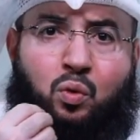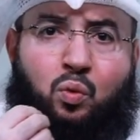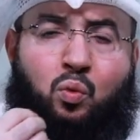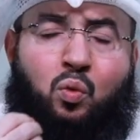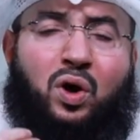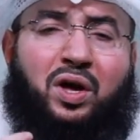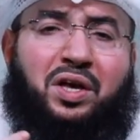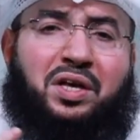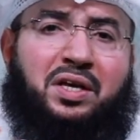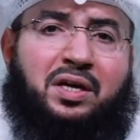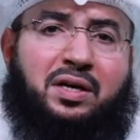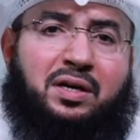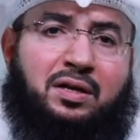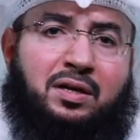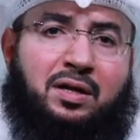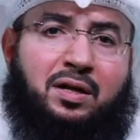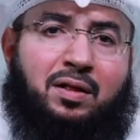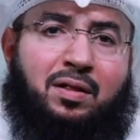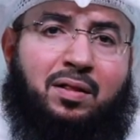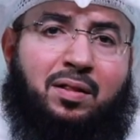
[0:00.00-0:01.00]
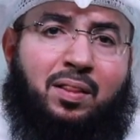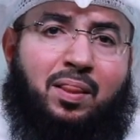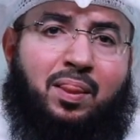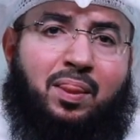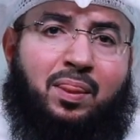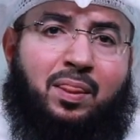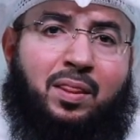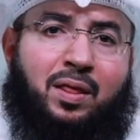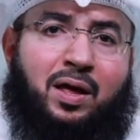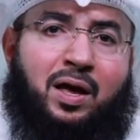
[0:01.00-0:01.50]
وهي
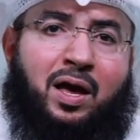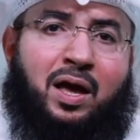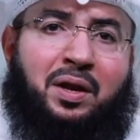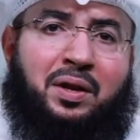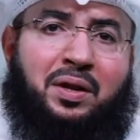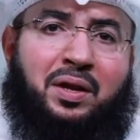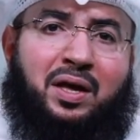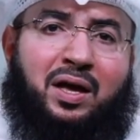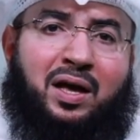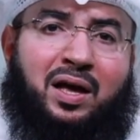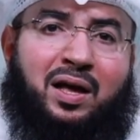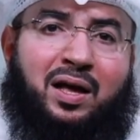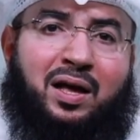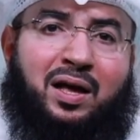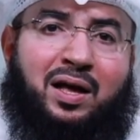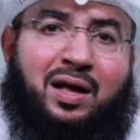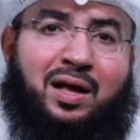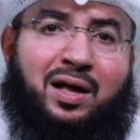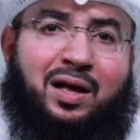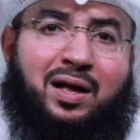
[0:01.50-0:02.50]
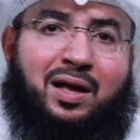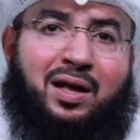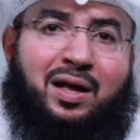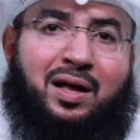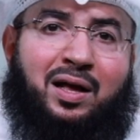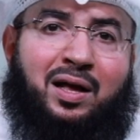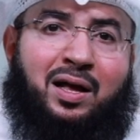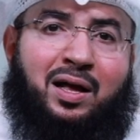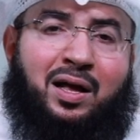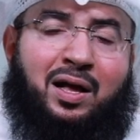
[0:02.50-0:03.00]
أن آه،
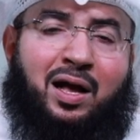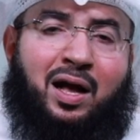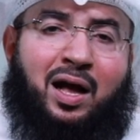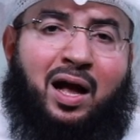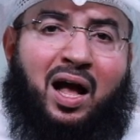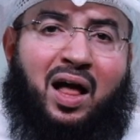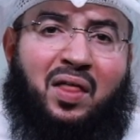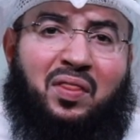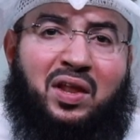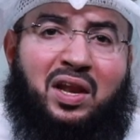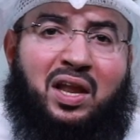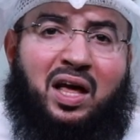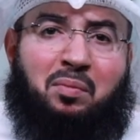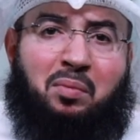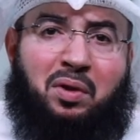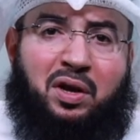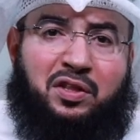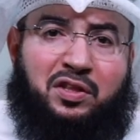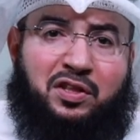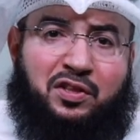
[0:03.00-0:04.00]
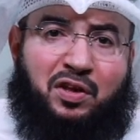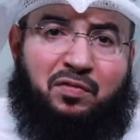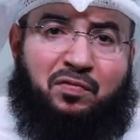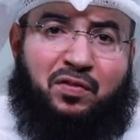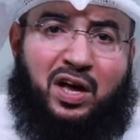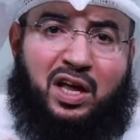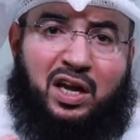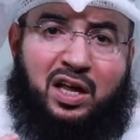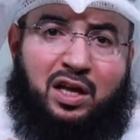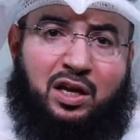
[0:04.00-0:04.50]
هذا الأمر الذي
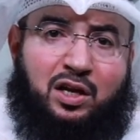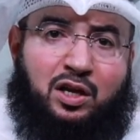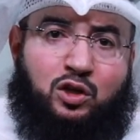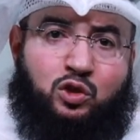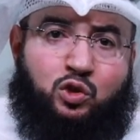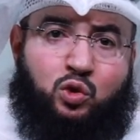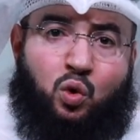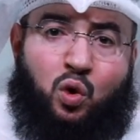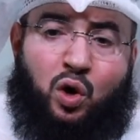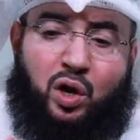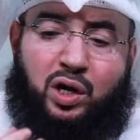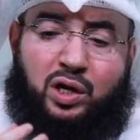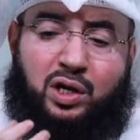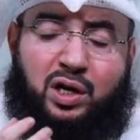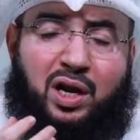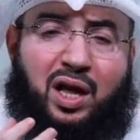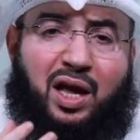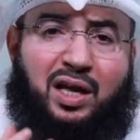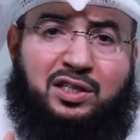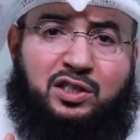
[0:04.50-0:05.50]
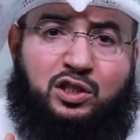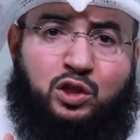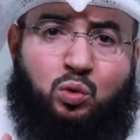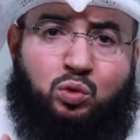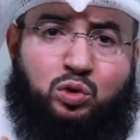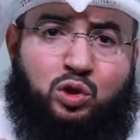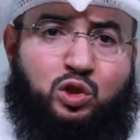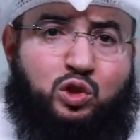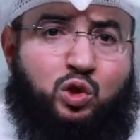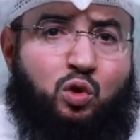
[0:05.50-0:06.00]
تفعله شكرا لله عز
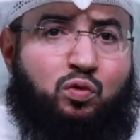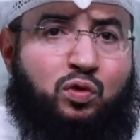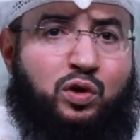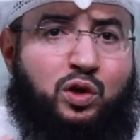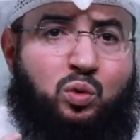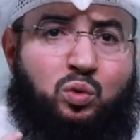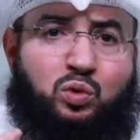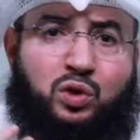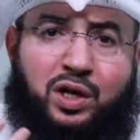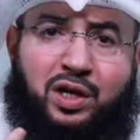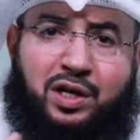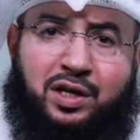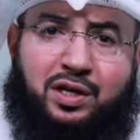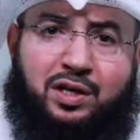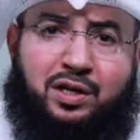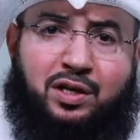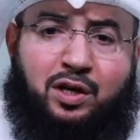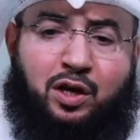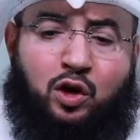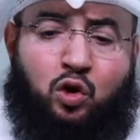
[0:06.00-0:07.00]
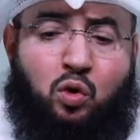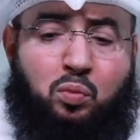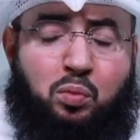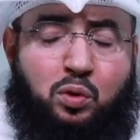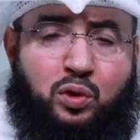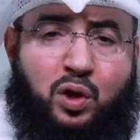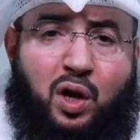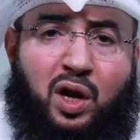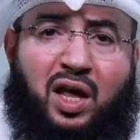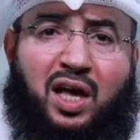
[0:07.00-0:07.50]
وجل سوف يعود عليك
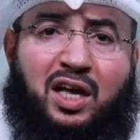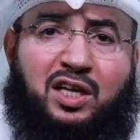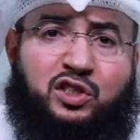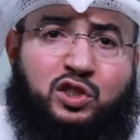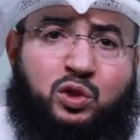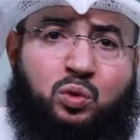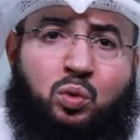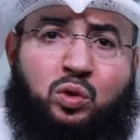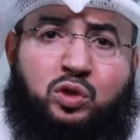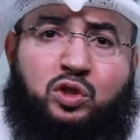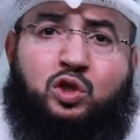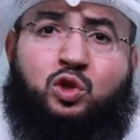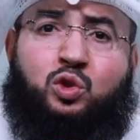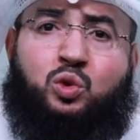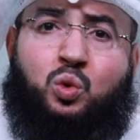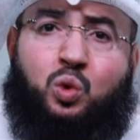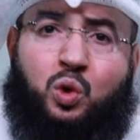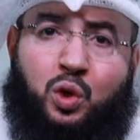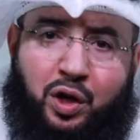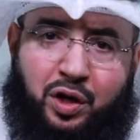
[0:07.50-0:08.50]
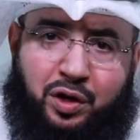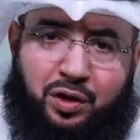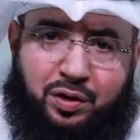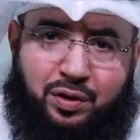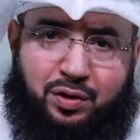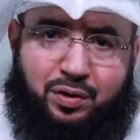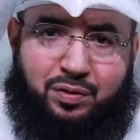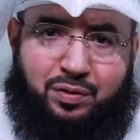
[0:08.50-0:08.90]
اعبد الله عز وجل شكرا